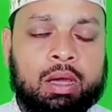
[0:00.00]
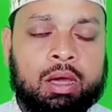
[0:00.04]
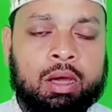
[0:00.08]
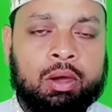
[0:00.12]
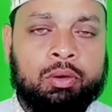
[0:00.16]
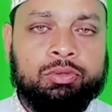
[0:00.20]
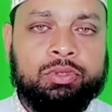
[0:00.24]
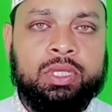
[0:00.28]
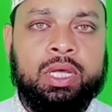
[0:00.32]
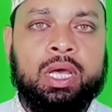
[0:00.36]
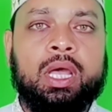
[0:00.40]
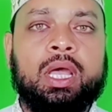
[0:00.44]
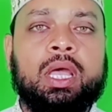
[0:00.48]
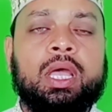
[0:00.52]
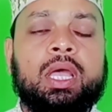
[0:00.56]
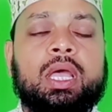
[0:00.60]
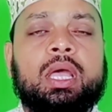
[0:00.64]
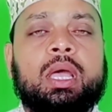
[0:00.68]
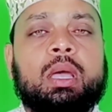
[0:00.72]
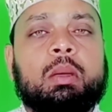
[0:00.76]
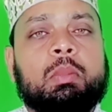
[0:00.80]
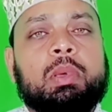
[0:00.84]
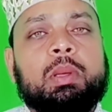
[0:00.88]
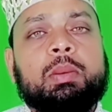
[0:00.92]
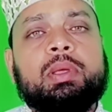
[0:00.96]
আওতা
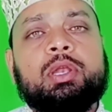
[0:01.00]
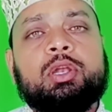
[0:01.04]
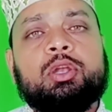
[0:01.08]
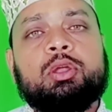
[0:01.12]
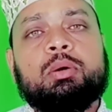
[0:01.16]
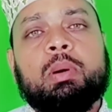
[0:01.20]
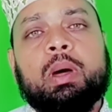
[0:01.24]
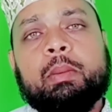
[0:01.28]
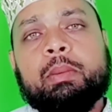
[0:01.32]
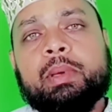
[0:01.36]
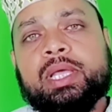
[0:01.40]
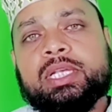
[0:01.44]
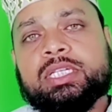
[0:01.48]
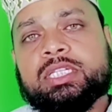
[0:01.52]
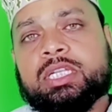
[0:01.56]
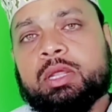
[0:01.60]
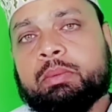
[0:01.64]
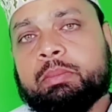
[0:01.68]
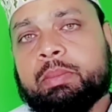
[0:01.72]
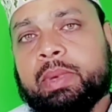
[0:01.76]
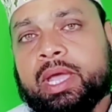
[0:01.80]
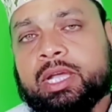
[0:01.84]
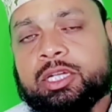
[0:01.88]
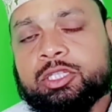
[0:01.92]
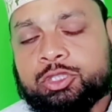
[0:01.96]
বিভিন্নভাবে
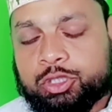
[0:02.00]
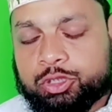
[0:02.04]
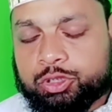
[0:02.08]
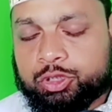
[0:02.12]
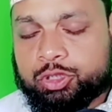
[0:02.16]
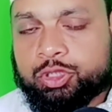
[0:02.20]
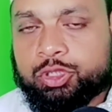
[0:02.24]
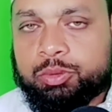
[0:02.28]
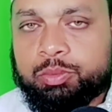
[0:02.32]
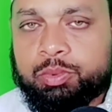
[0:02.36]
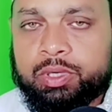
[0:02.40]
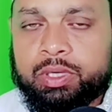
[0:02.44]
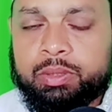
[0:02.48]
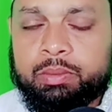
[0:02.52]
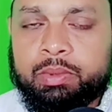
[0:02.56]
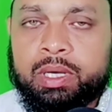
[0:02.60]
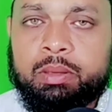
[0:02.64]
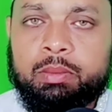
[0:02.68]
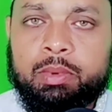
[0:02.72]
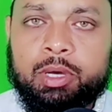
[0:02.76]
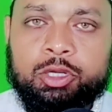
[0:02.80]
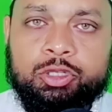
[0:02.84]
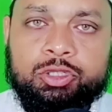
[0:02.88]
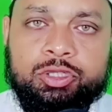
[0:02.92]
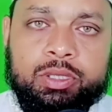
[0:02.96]
ইসলামী ব্যাংক যথেষ্ট পরিমাণে
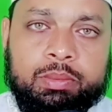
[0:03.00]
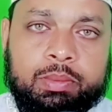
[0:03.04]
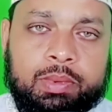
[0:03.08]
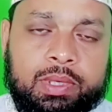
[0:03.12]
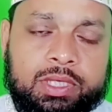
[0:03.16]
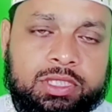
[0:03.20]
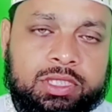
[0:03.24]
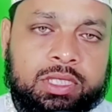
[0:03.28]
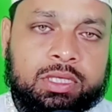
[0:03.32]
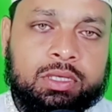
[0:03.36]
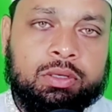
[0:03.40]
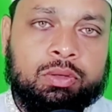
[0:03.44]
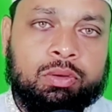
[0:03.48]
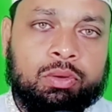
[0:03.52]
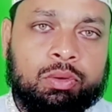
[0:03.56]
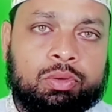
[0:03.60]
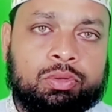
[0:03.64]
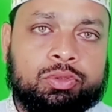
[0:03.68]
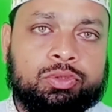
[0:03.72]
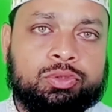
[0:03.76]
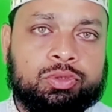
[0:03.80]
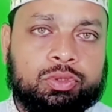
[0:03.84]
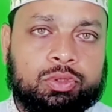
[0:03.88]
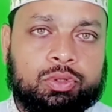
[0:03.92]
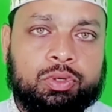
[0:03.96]
মানুষের পাশে
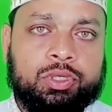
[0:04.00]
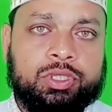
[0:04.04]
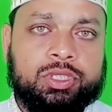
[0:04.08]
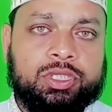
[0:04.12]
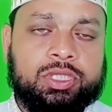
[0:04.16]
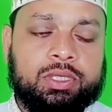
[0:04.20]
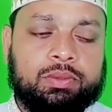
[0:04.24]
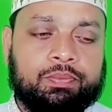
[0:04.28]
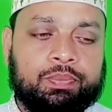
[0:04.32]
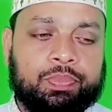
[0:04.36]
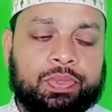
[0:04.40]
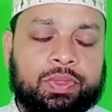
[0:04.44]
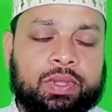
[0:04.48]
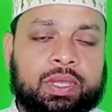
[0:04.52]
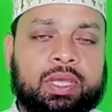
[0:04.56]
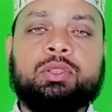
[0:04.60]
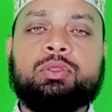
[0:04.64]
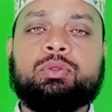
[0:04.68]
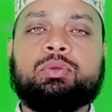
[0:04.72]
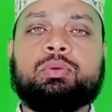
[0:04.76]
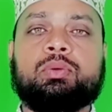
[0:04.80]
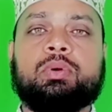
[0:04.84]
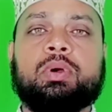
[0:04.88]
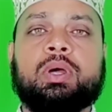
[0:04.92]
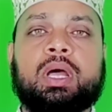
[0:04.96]
গ্রহণযোগ্য হয়েছেন
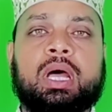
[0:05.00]
কিন্তু